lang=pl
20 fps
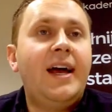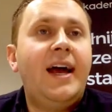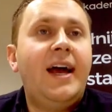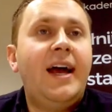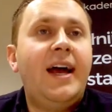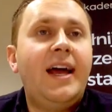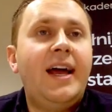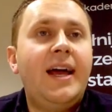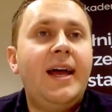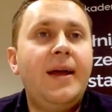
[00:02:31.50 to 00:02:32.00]

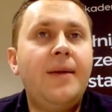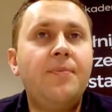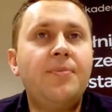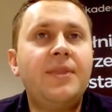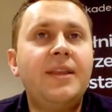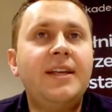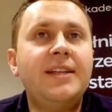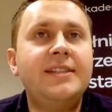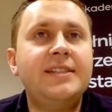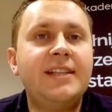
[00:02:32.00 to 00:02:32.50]
E,
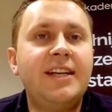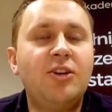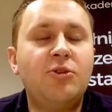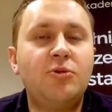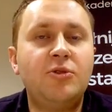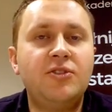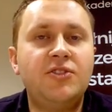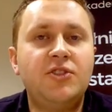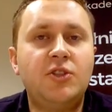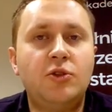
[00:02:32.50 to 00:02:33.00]
I
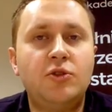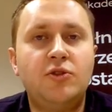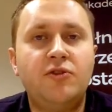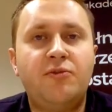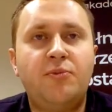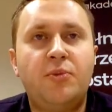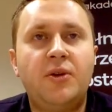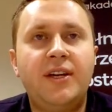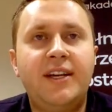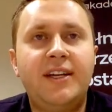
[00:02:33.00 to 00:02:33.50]
znajomość
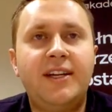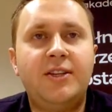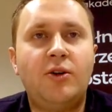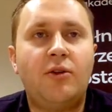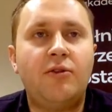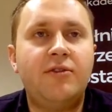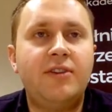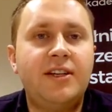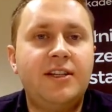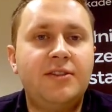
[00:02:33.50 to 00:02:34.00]
wzorców
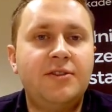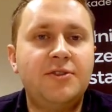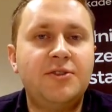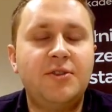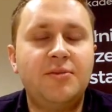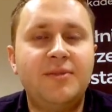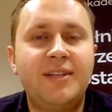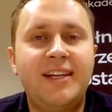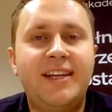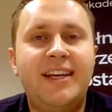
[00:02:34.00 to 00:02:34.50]
projektowych. To
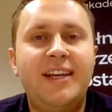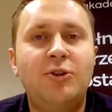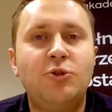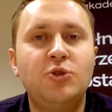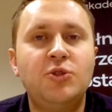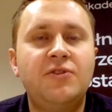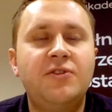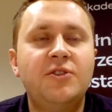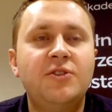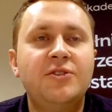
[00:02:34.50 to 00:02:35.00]
są takie
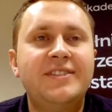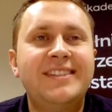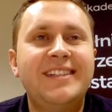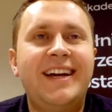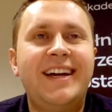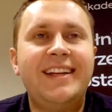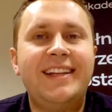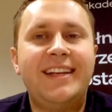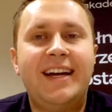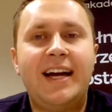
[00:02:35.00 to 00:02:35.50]

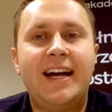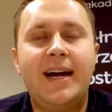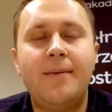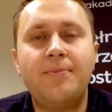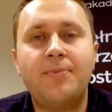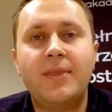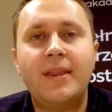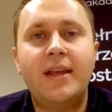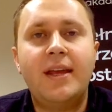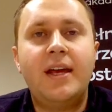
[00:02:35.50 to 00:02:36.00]

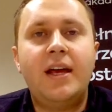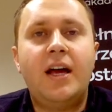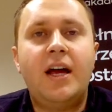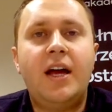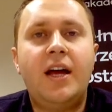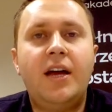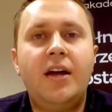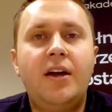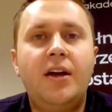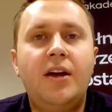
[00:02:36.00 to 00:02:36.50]
rozwiązania,
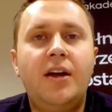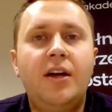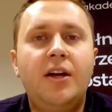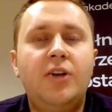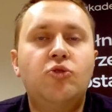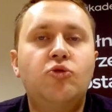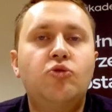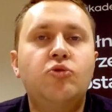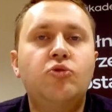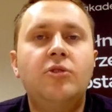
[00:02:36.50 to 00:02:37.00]
e,
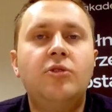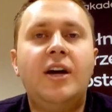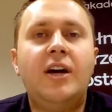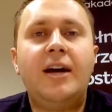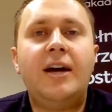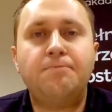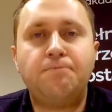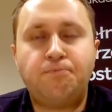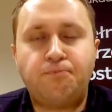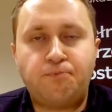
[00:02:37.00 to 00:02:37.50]

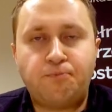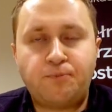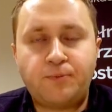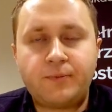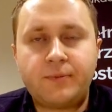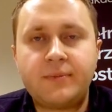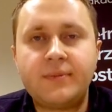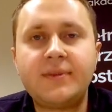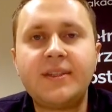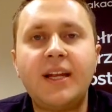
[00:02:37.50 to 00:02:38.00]
które
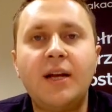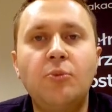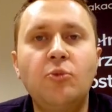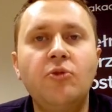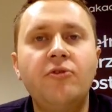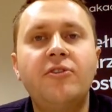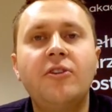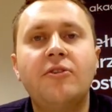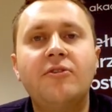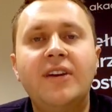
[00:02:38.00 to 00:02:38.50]

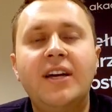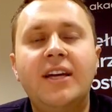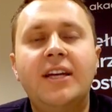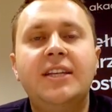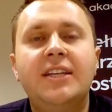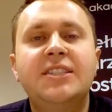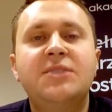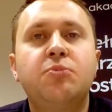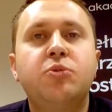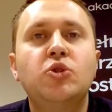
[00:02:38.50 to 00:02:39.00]
mówią, w
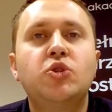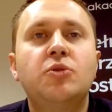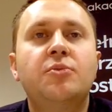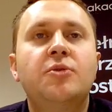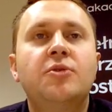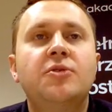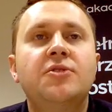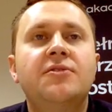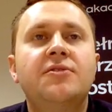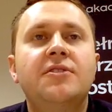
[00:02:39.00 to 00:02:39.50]
jaki sposób
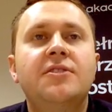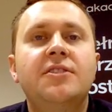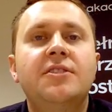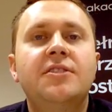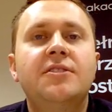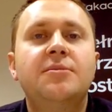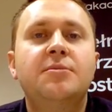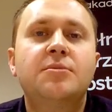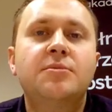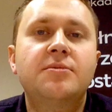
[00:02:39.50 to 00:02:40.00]
roz, e,
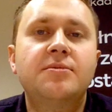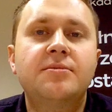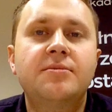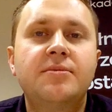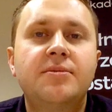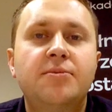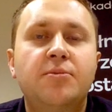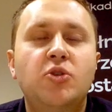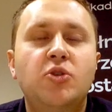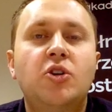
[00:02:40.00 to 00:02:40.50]

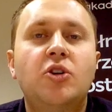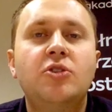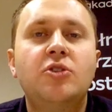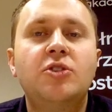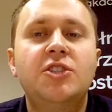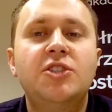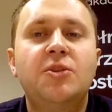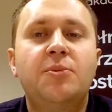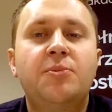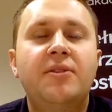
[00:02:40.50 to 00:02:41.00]

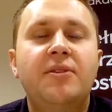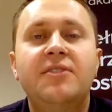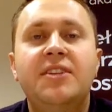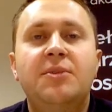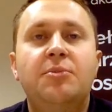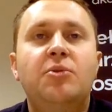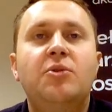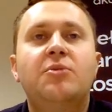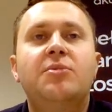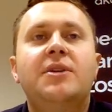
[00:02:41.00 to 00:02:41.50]
podchodzić do
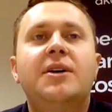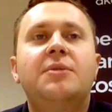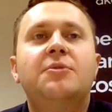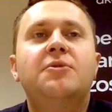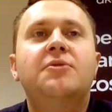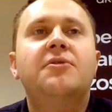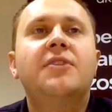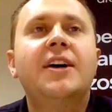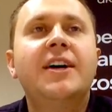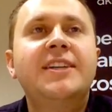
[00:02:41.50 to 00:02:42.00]
pewnych
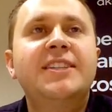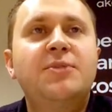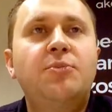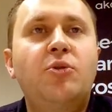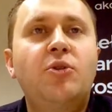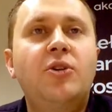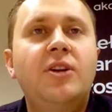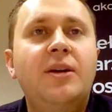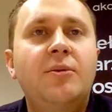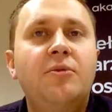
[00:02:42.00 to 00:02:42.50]
problemów z
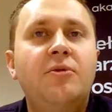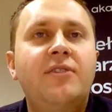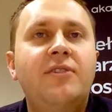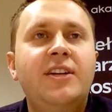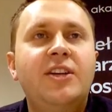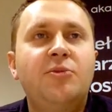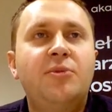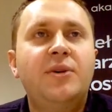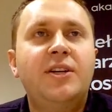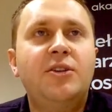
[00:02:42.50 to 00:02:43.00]

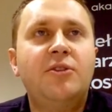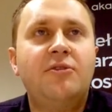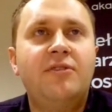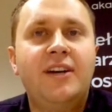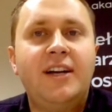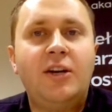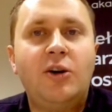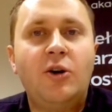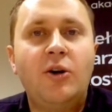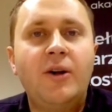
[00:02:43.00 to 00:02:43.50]
programowania
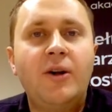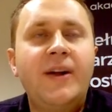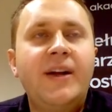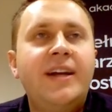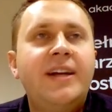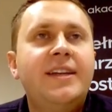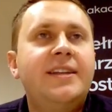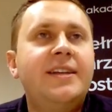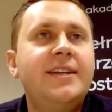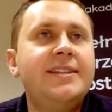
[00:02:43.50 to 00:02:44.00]
obiektowego.
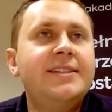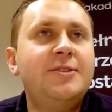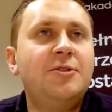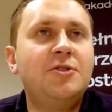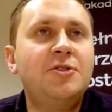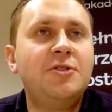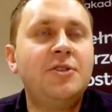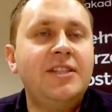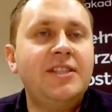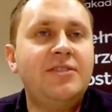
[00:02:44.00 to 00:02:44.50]
I teraz to,
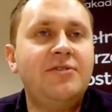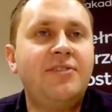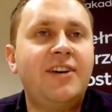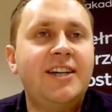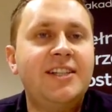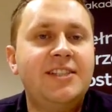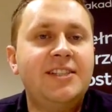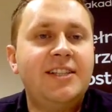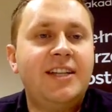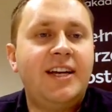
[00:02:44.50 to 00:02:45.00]
co jest
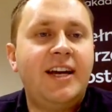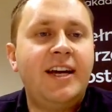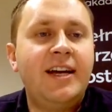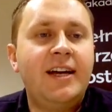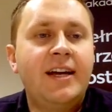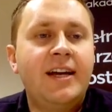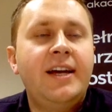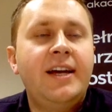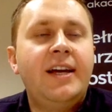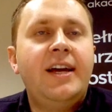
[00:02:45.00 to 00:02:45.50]
ważne,
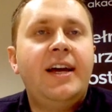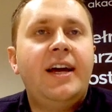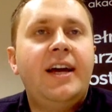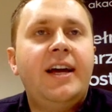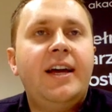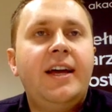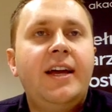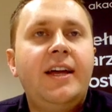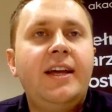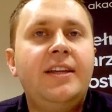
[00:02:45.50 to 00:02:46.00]

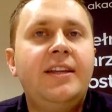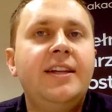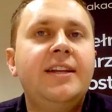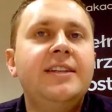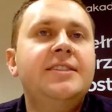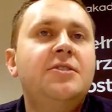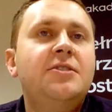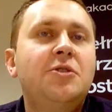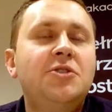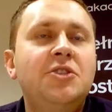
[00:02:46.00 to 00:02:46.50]
E, I
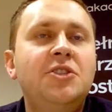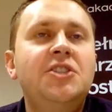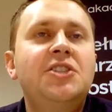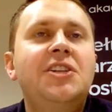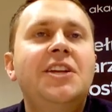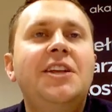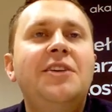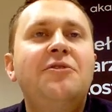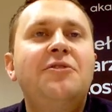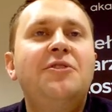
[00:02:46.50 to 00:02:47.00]
teraz to, co
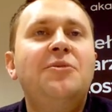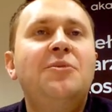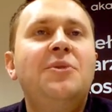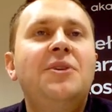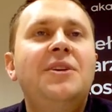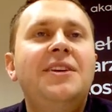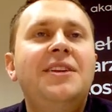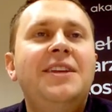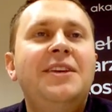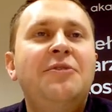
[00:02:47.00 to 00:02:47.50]
jeszcze
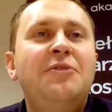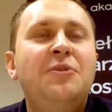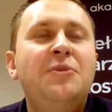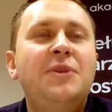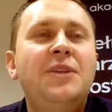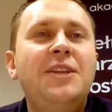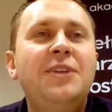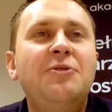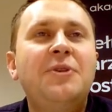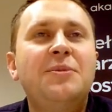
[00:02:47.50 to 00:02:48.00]
nie,
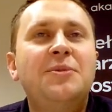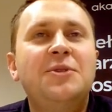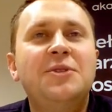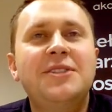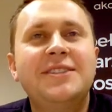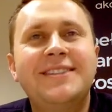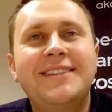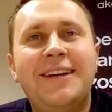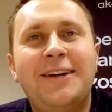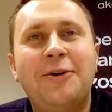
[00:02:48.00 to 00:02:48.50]
wymieniłem, to
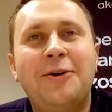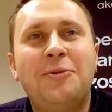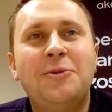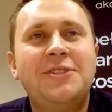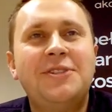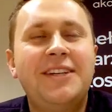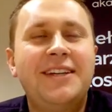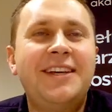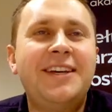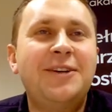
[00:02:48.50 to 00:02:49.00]
jest
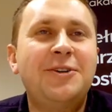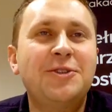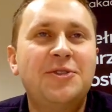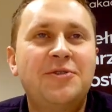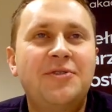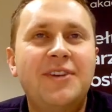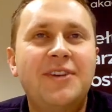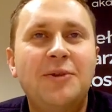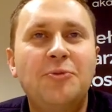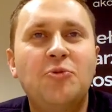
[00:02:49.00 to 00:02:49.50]
znajomość jakiegoś
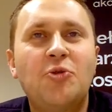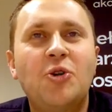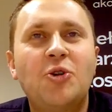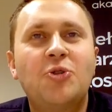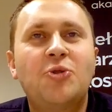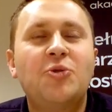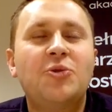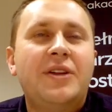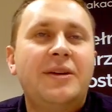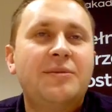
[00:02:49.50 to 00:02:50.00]

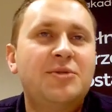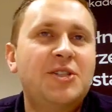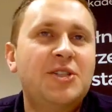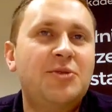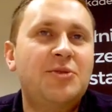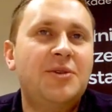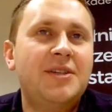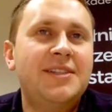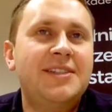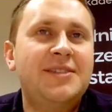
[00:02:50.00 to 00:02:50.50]
frameworku, na
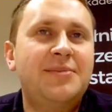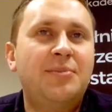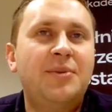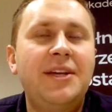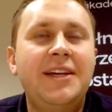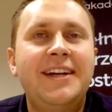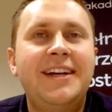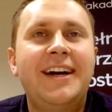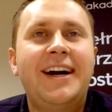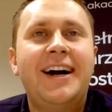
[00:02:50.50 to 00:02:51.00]
przykład
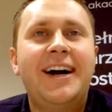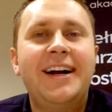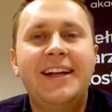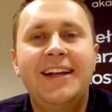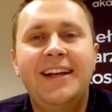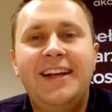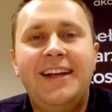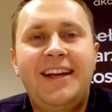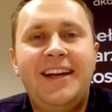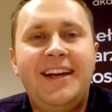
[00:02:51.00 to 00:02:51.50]
Springa,
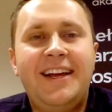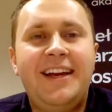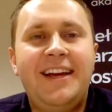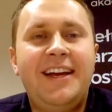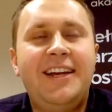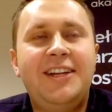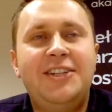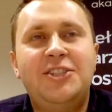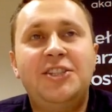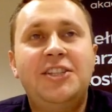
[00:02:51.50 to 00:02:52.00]

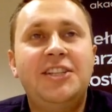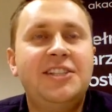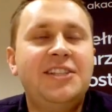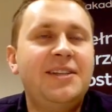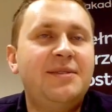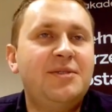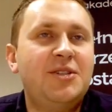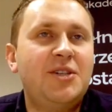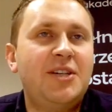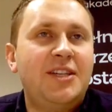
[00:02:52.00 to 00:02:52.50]
e, czy też
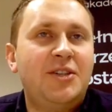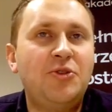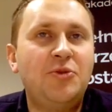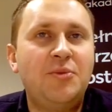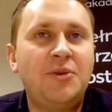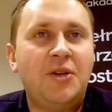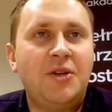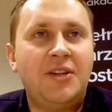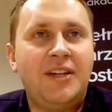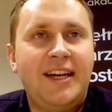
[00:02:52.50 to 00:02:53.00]
na przykład
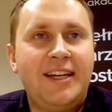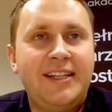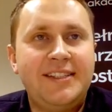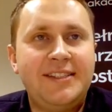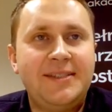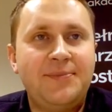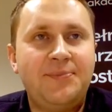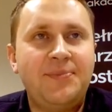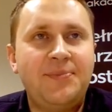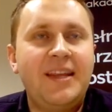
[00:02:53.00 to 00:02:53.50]
Ruby on
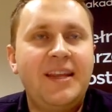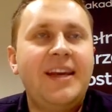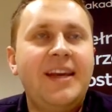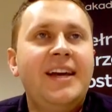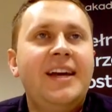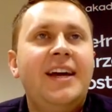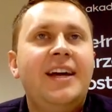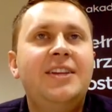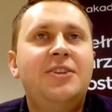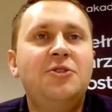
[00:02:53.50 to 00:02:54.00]
Rails.
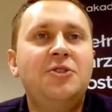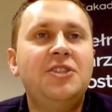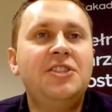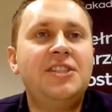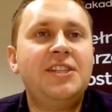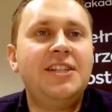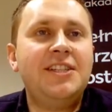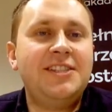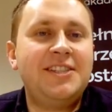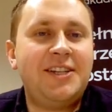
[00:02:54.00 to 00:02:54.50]
To
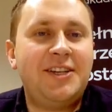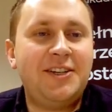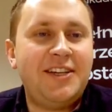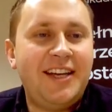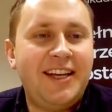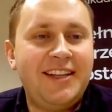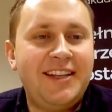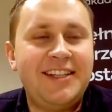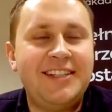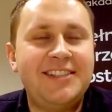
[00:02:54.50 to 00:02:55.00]
jeszcze jest
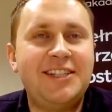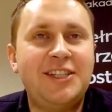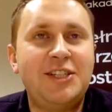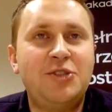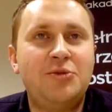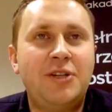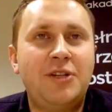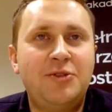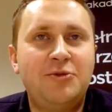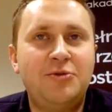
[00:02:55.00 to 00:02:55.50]
jedna rzecz,
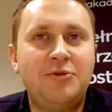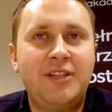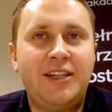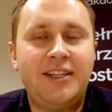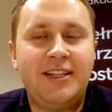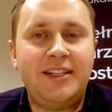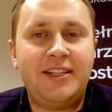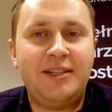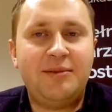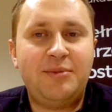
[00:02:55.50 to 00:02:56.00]
która tutaj
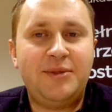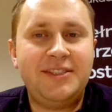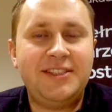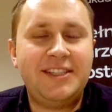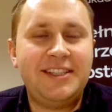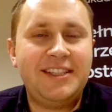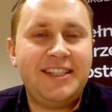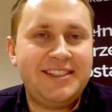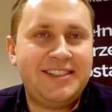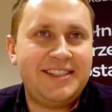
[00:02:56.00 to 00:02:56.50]
na tej
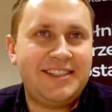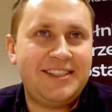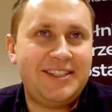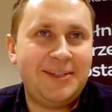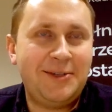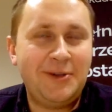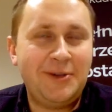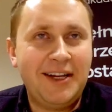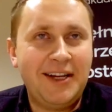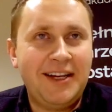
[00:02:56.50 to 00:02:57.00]
prezentacji
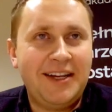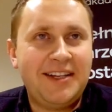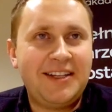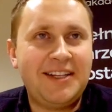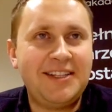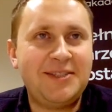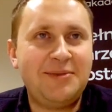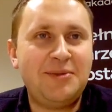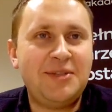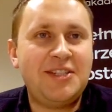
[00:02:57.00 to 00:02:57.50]
się
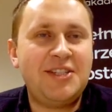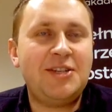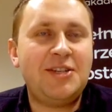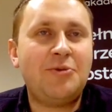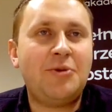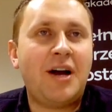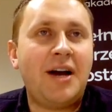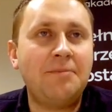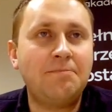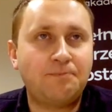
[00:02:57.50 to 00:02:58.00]
nie
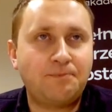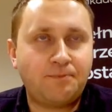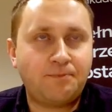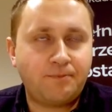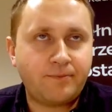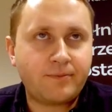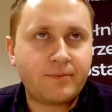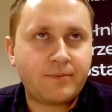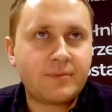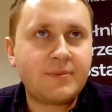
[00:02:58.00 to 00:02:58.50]
zmieściła.
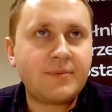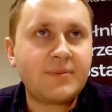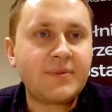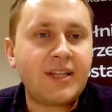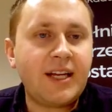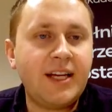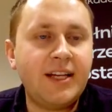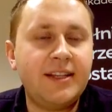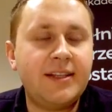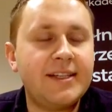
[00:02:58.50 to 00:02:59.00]

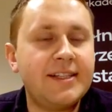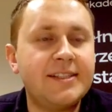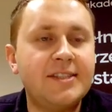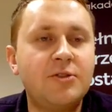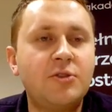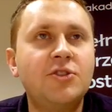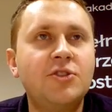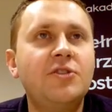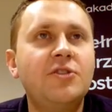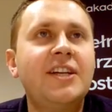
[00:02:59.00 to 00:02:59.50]
I teraz
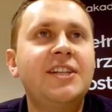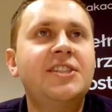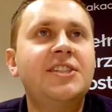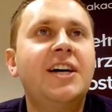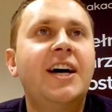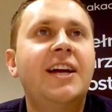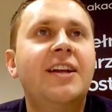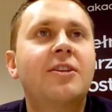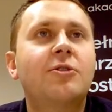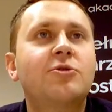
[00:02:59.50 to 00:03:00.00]
to, co na
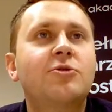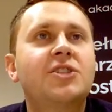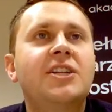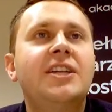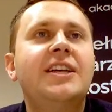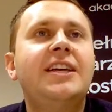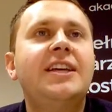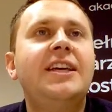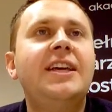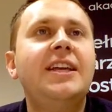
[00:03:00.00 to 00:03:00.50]
czarno,
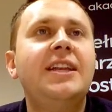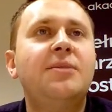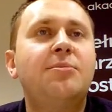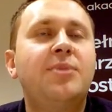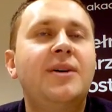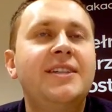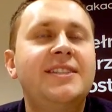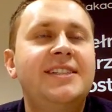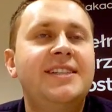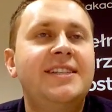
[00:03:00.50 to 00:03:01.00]
czyli git, bazy